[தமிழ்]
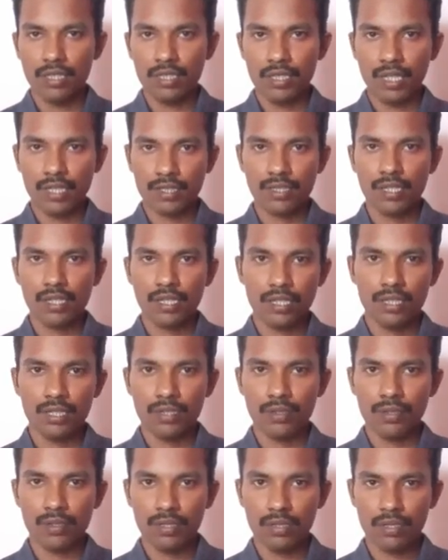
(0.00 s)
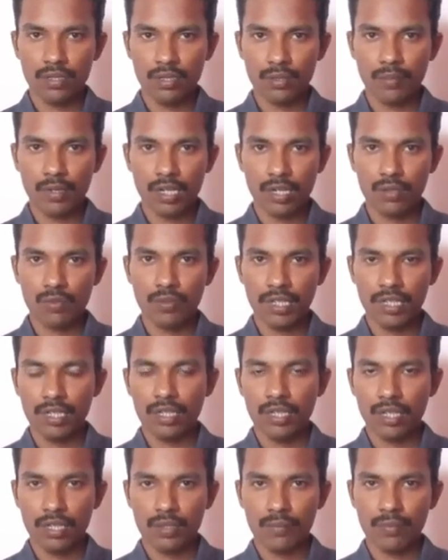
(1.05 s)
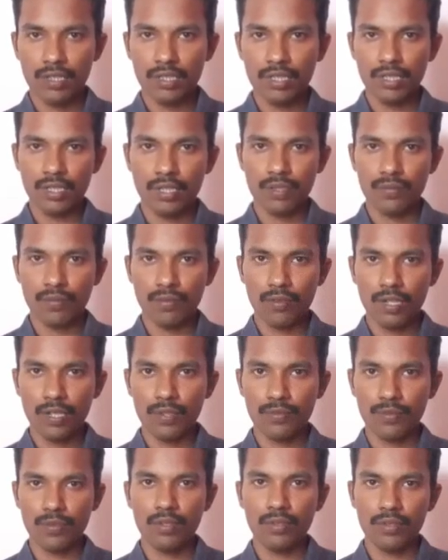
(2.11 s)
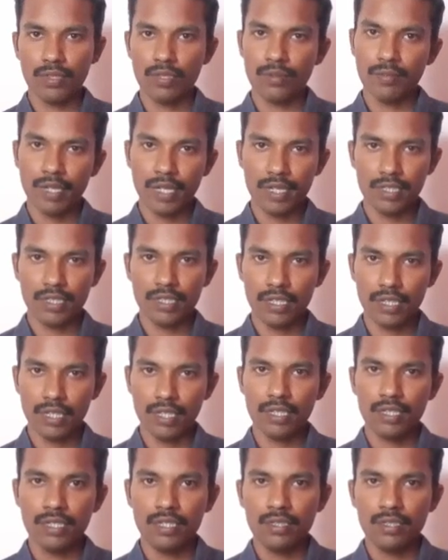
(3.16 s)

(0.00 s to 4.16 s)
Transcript: டெஸ்லா மாடல் ஒய் கார் பார்த்திங்கன்னா ஃபுல் அண்ட் ஃபுல் வந்து பேட்ரி தான்